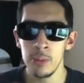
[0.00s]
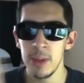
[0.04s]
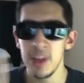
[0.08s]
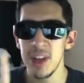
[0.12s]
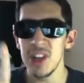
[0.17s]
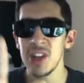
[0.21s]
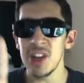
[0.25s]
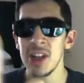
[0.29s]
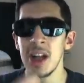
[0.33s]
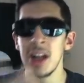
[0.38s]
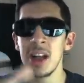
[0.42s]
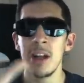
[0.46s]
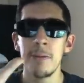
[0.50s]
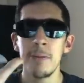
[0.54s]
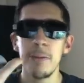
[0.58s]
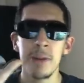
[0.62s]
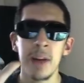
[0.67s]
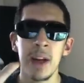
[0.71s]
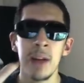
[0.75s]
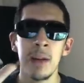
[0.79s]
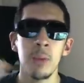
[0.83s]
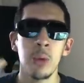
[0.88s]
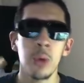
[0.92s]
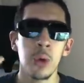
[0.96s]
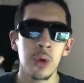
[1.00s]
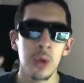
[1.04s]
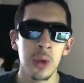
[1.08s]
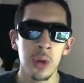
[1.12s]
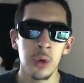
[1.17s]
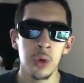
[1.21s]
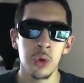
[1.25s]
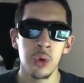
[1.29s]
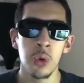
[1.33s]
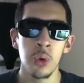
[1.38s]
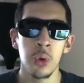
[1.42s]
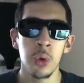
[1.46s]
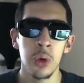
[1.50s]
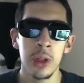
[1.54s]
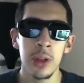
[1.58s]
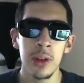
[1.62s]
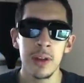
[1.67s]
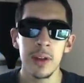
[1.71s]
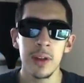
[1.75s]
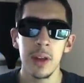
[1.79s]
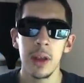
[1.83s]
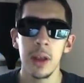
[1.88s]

5 tane Prime 93 Hulit.